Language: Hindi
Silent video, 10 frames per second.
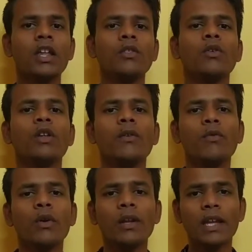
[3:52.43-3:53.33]
इन दोनों ही
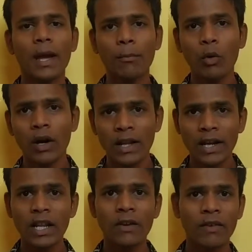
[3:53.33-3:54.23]
फोन के आपको
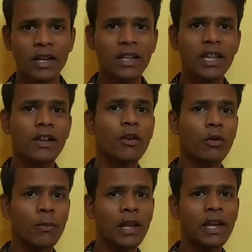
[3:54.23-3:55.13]
अलग अलग वेरिएंट देखने
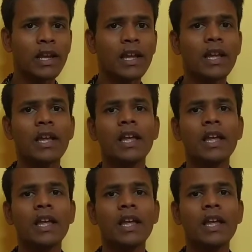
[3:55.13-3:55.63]
को मिलेंगे